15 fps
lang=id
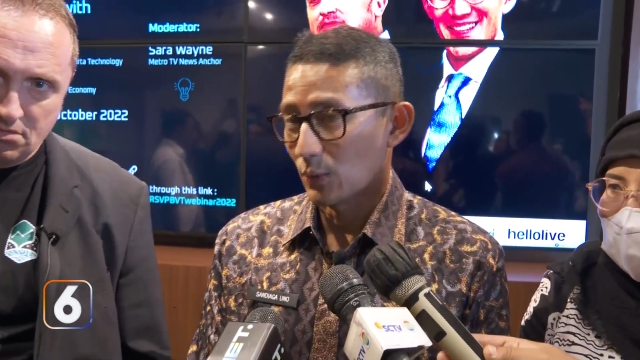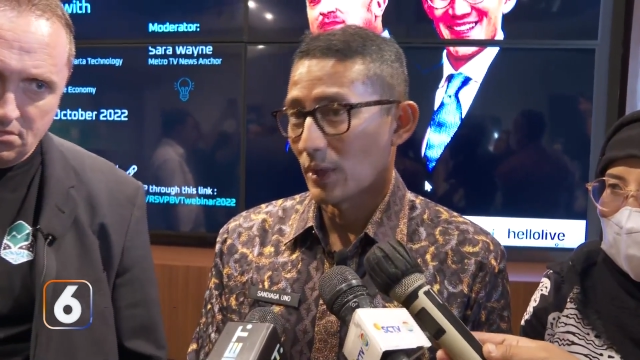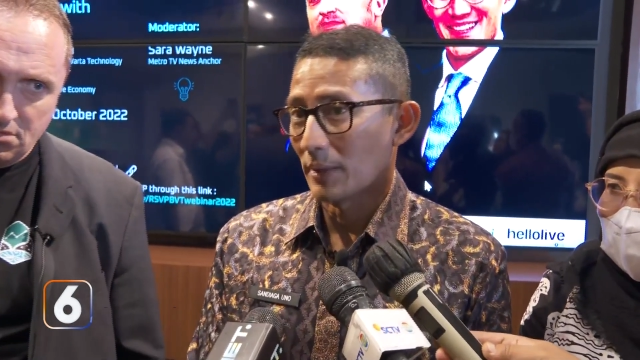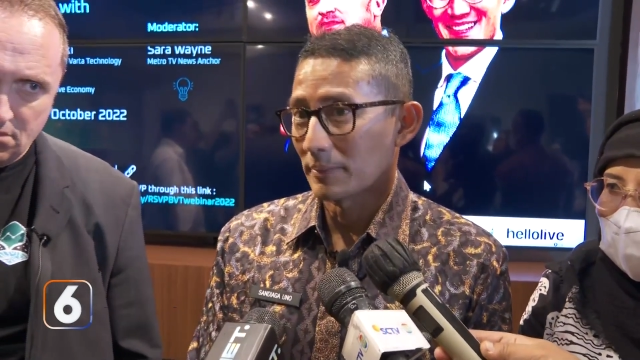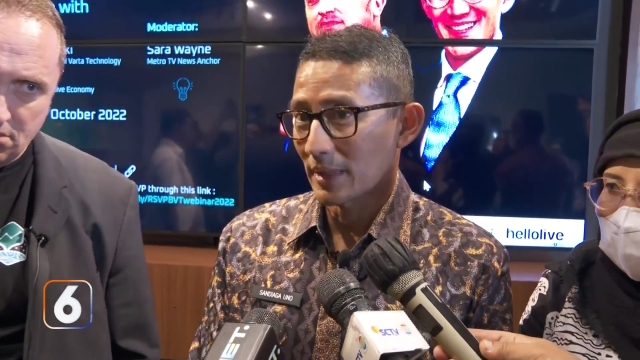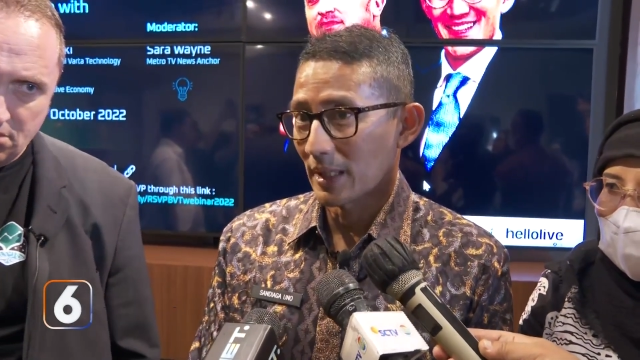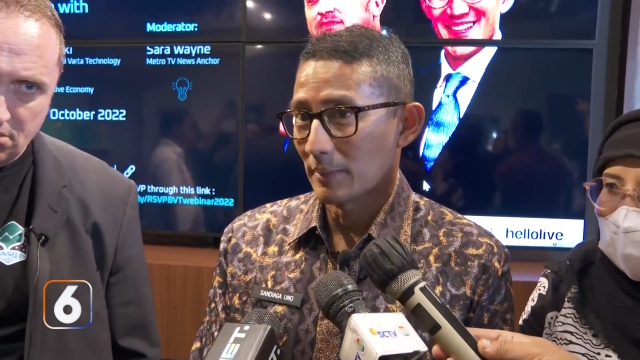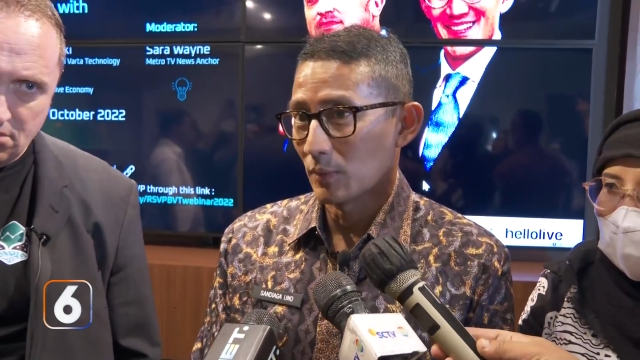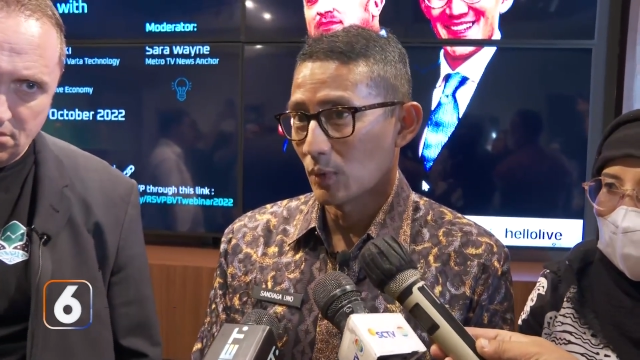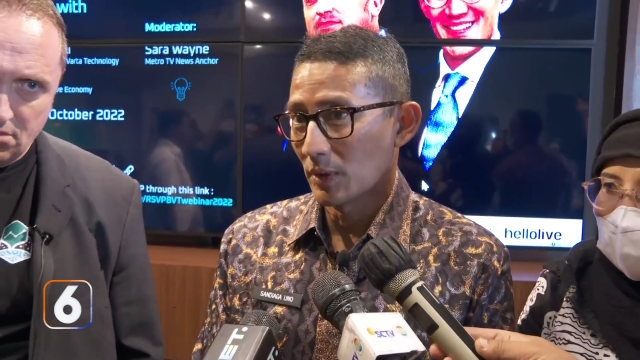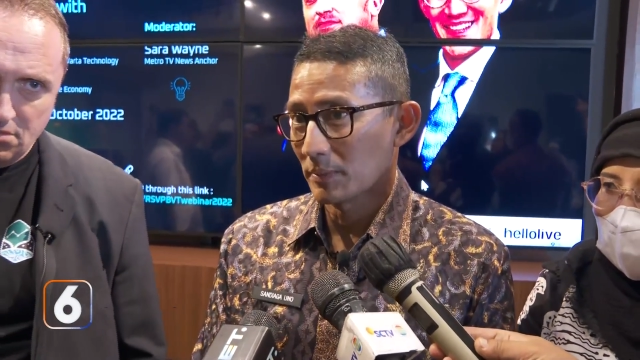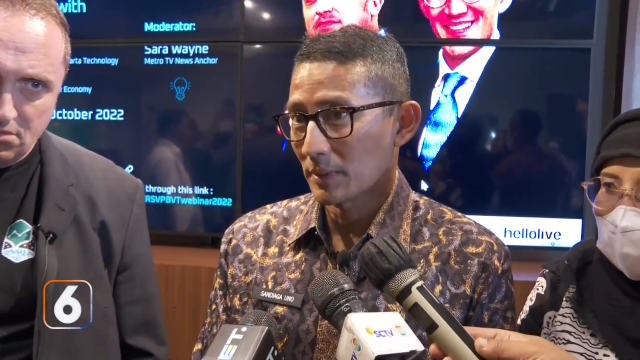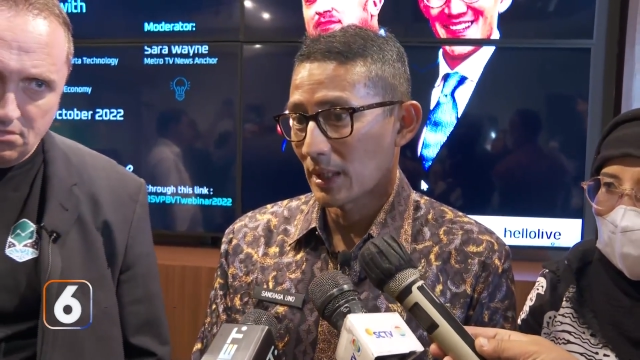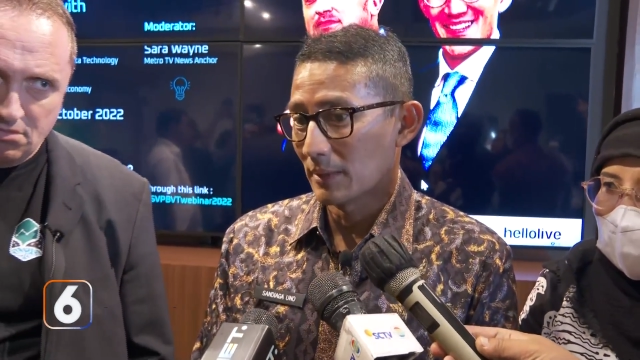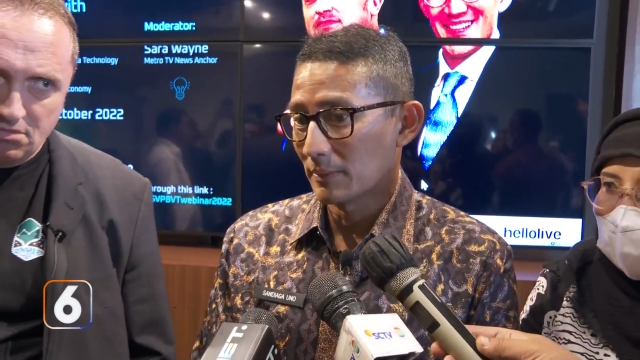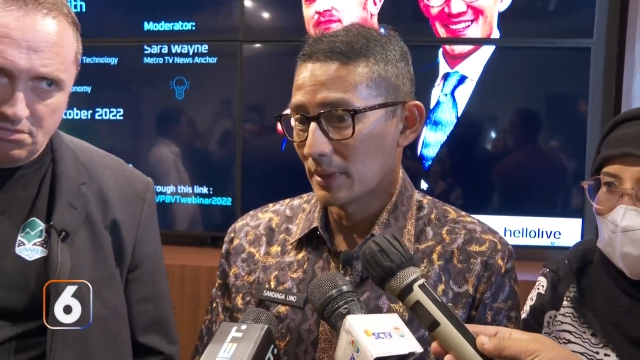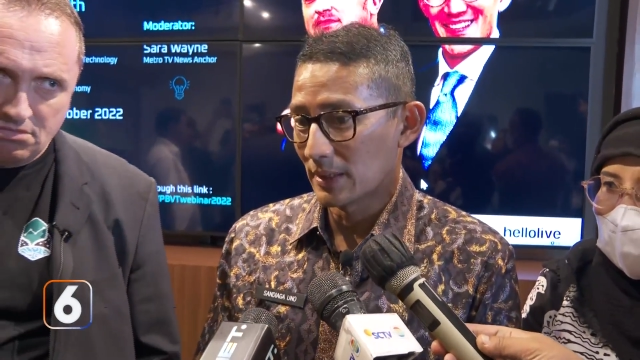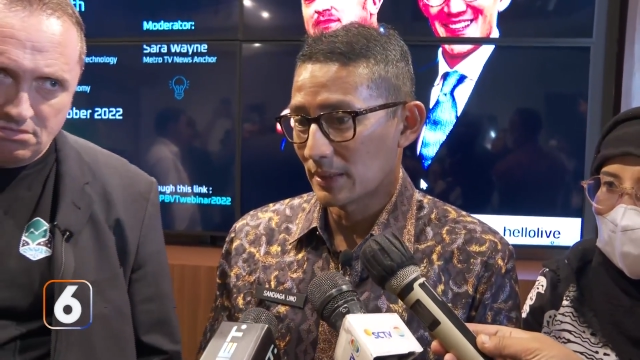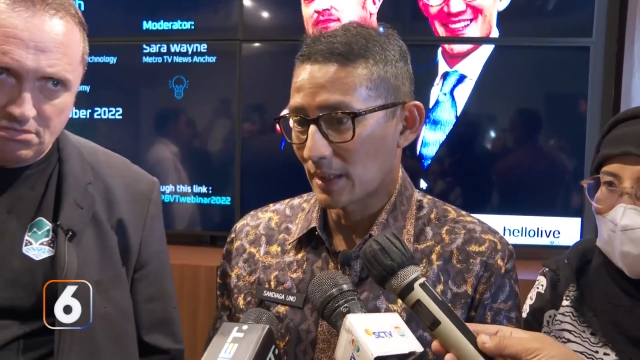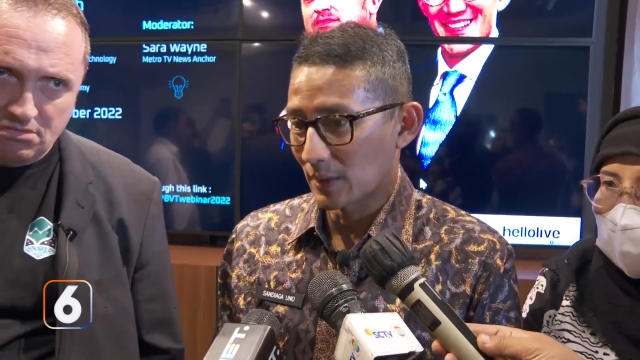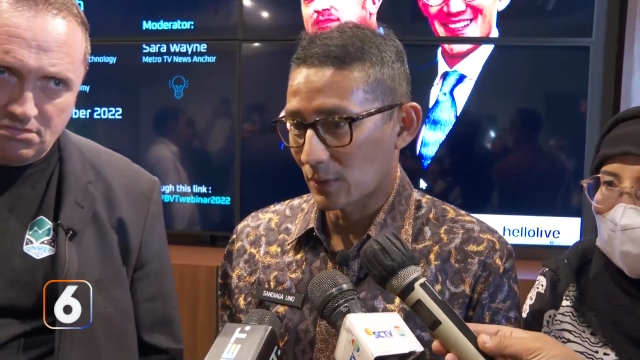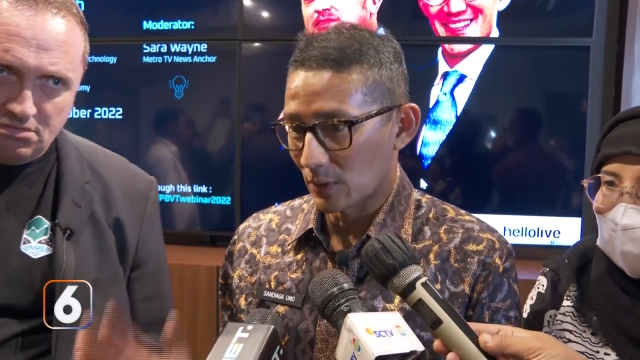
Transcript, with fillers: para UMKM UMKM dan